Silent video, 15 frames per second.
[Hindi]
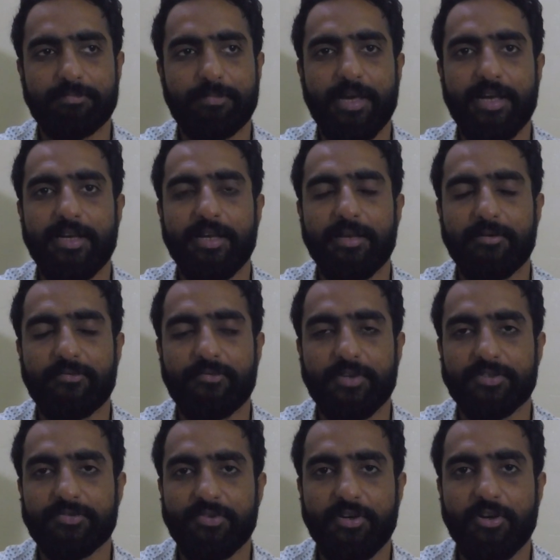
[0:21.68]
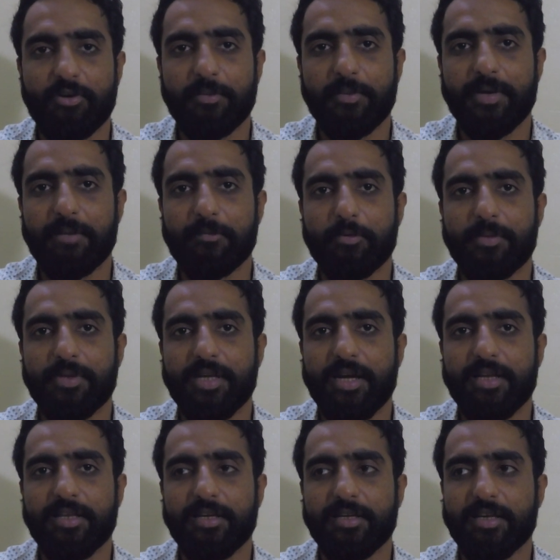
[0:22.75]
पहले फर्स्ट व्लॉग में मैंने आपको
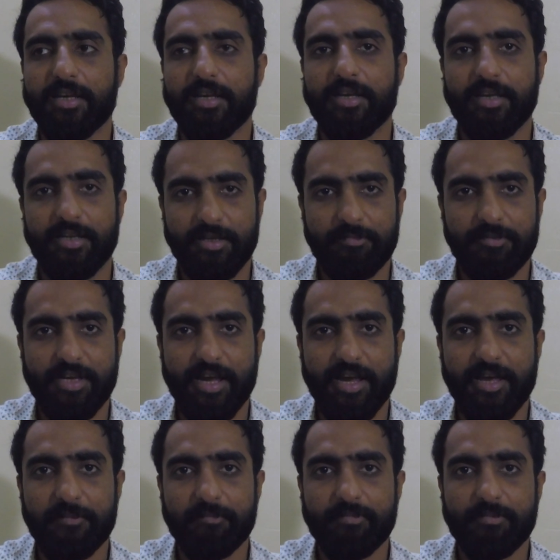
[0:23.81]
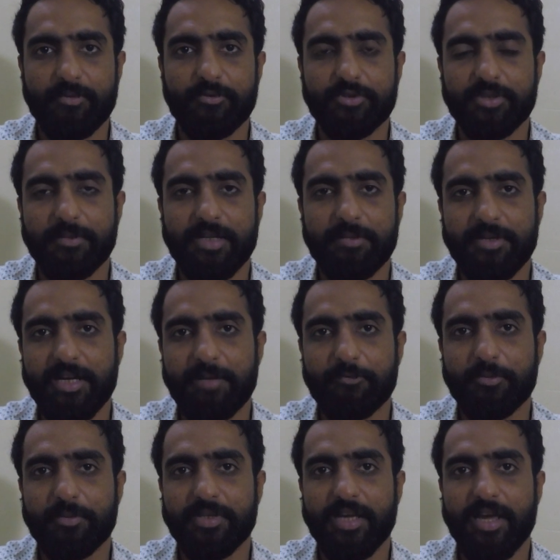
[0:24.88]
बताया था कि क्रीम क्या है फिर उसके बाद मैंने
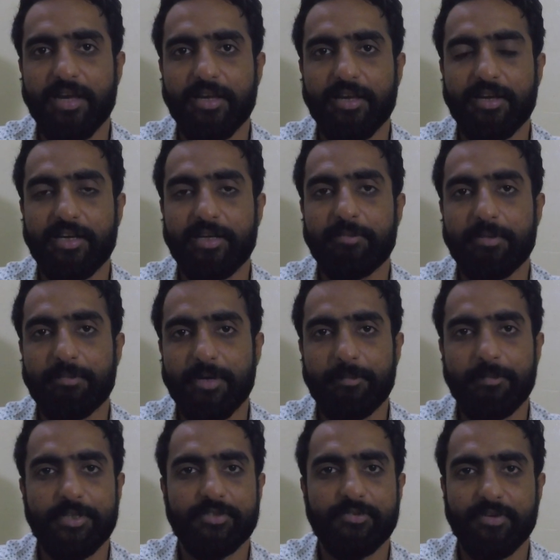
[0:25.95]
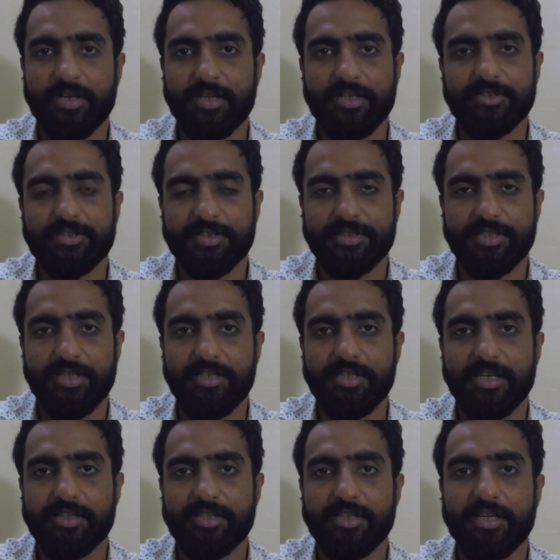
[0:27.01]
आपको बताया कि क्रीम में पेमेंट्स वगैरह किस तरह से ली
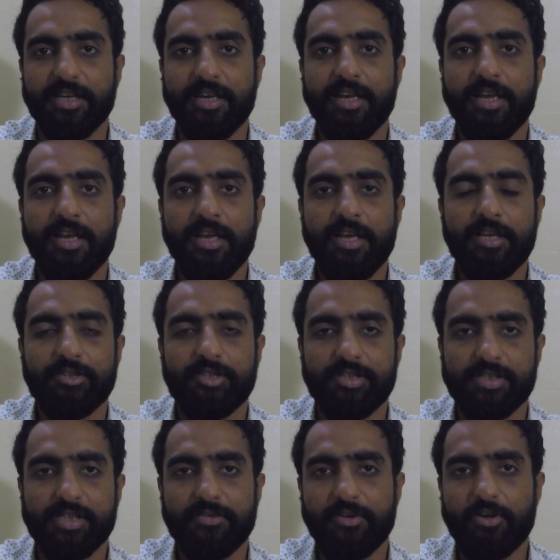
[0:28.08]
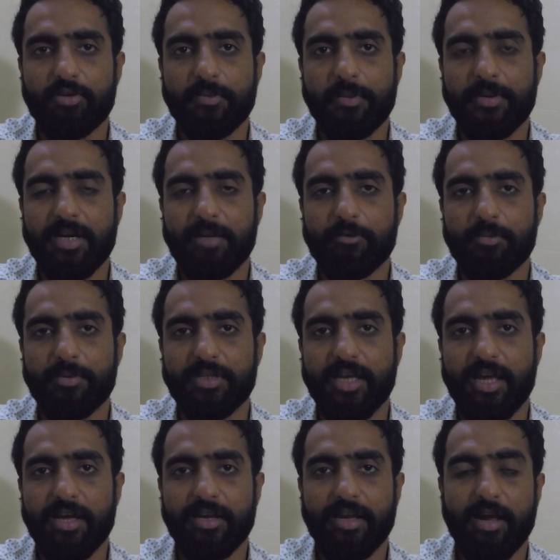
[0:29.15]
जाती है तीसरे ब्लॉग में मैंने आपको
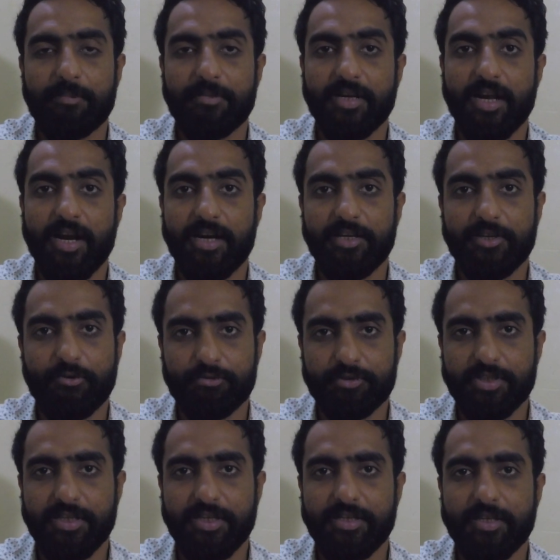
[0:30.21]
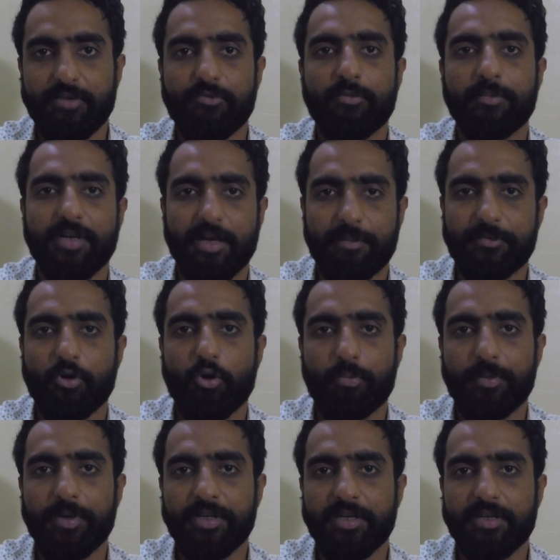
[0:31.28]
बताया कि आपने गाड़ी कौन सी लेनी है वो मेरा अपना
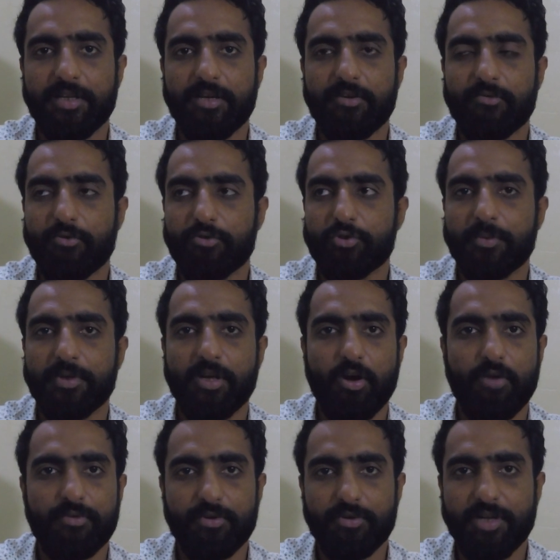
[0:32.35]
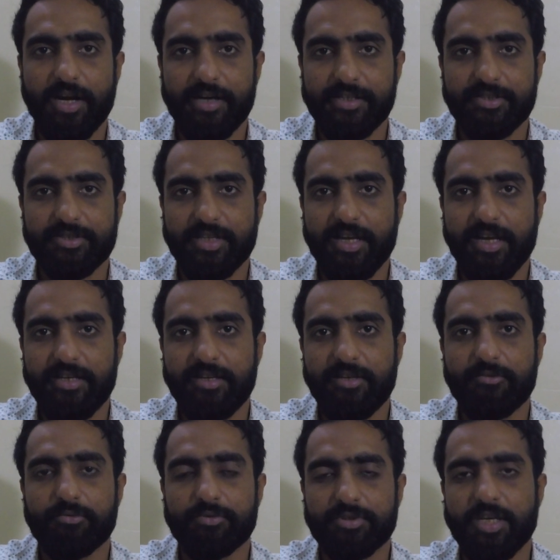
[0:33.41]
ओपिनियन था और जो मैंने ऑफ रोड गाड़ियाँ चलाई
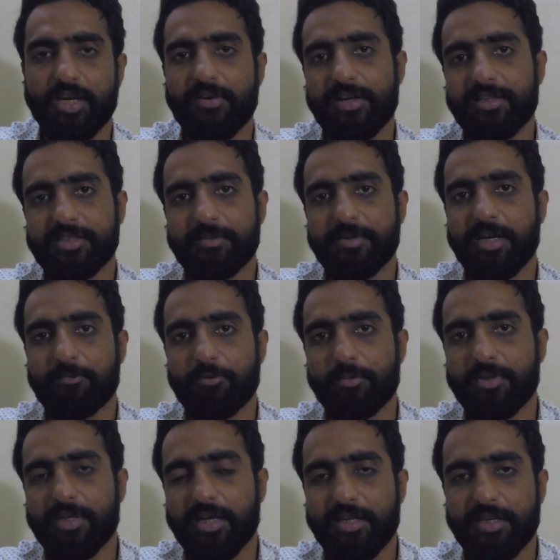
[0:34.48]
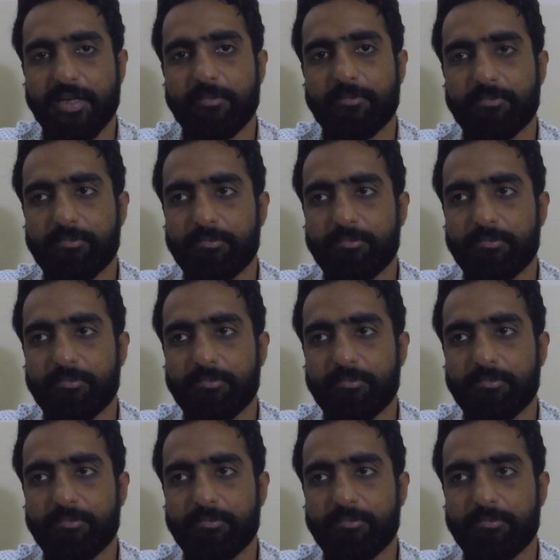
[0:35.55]
हैं उसके हवाले से मैंने आपको बताया था कि